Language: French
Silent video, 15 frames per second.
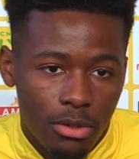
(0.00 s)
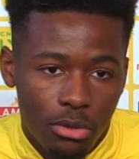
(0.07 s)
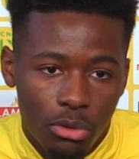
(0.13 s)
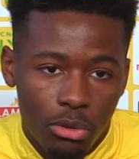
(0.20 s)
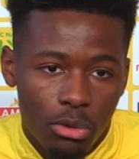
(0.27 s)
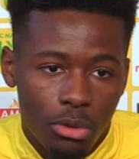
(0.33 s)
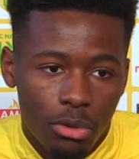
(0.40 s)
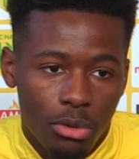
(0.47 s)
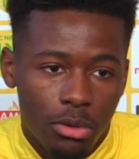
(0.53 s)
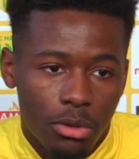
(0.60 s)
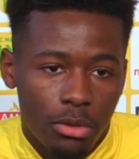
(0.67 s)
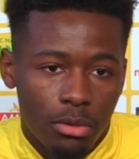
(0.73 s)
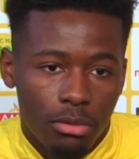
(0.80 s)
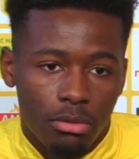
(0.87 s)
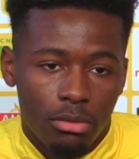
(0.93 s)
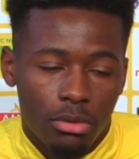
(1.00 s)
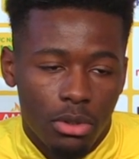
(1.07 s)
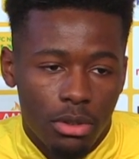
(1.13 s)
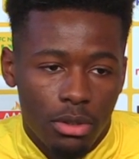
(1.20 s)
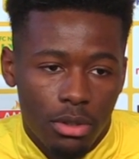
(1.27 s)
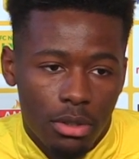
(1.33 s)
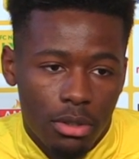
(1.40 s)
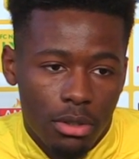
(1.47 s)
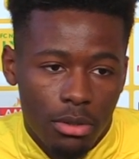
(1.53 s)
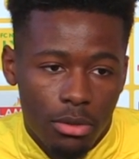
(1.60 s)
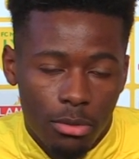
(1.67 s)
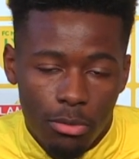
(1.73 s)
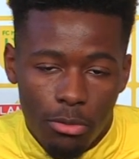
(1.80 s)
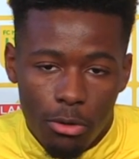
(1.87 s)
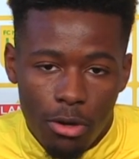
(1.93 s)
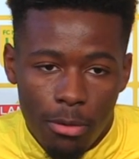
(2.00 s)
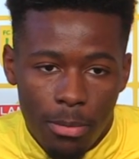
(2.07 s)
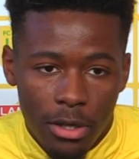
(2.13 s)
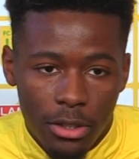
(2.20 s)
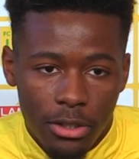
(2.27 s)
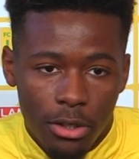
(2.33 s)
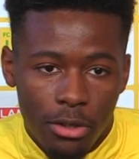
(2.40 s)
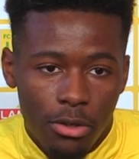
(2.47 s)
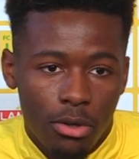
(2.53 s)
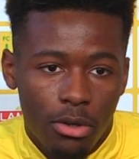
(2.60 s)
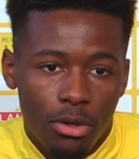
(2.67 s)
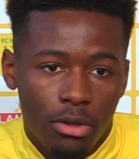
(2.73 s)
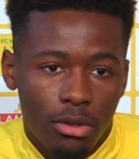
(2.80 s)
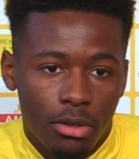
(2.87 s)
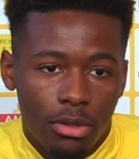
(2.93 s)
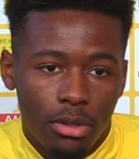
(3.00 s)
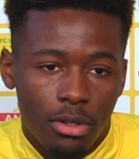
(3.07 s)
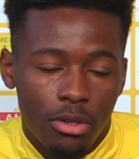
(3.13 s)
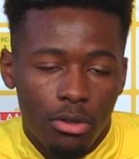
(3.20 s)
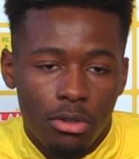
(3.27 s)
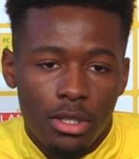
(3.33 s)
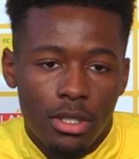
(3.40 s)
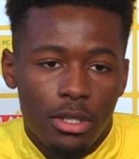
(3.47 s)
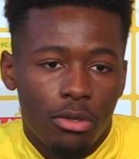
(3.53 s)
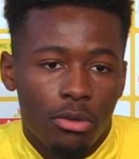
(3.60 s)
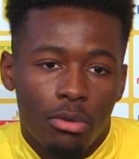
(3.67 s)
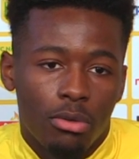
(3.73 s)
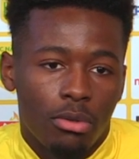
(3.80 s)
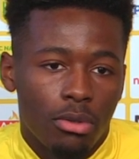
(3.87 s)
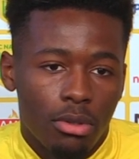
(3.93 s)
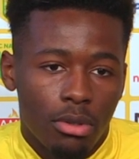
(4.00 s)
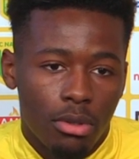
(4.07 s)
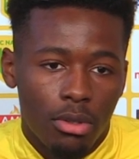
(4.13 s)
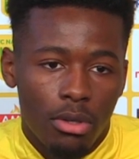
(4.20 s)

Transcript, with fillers: Du coup, pourquoi partir quand, on sait qu'on